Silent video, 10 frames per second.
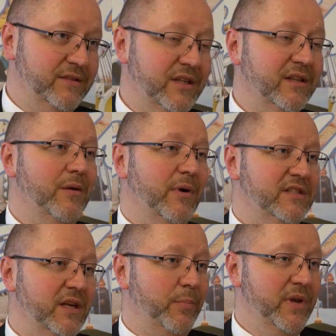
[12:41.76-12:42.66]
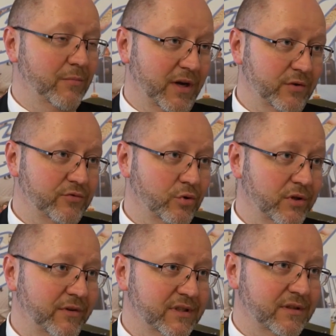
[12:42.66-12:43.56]
Все наниматели понимают всю
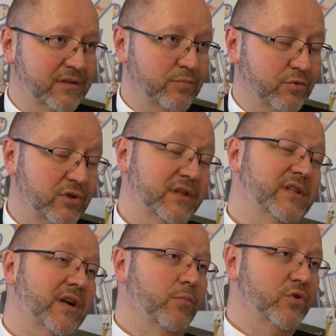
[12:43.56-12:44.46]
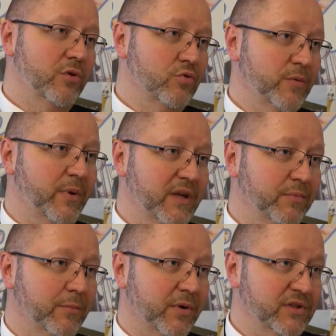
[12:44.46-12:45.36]
ответственность, потому что если работник уже
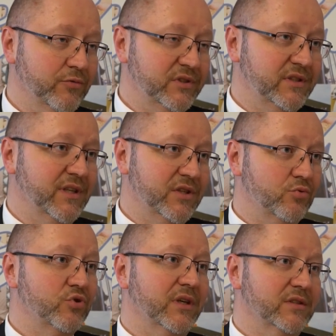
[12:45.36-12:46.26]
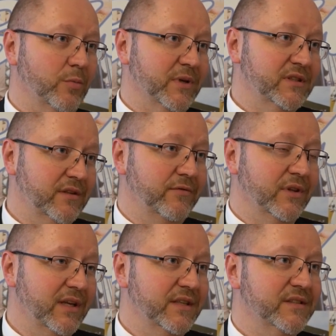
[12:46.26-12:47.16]
погиб на производстве, значит, уже 100%
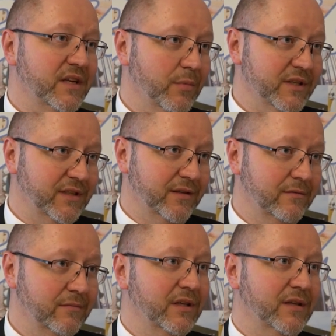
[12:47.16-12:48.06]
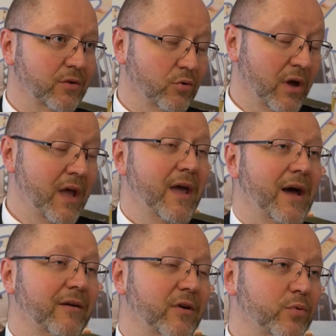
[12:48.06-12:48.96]
вина есть нанимателя. Это одно.
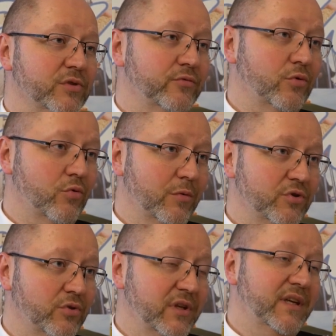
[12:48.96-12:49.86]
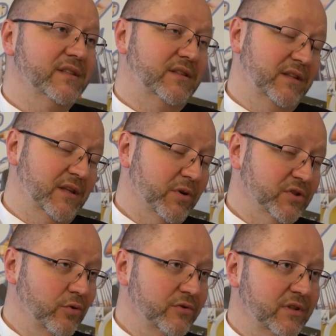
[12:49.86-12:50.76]
А вопрос в другом, что есть
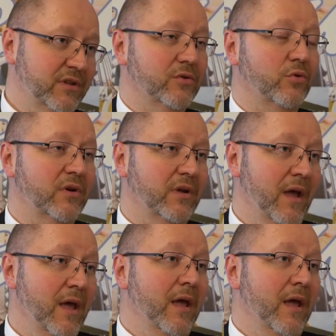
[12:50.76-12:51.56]
недобросовестные, которые,